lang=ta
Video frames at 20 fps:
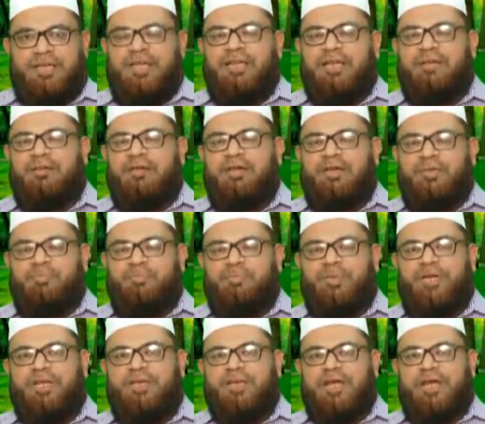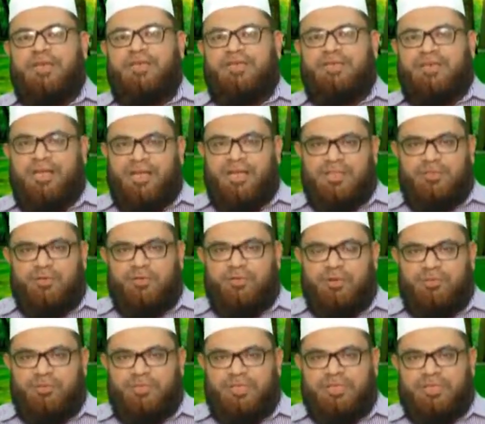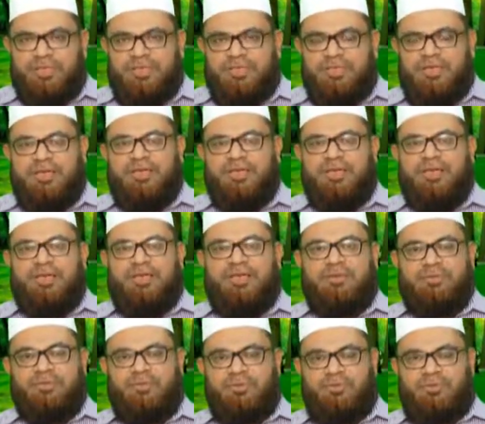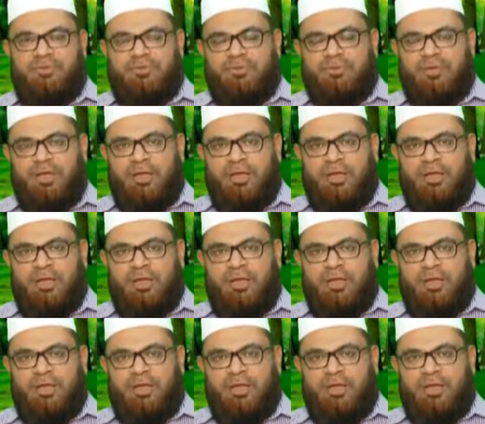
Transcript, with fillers: என்ன எப்படி நான் நடந்து கொள்வது என்று கேட்டபோது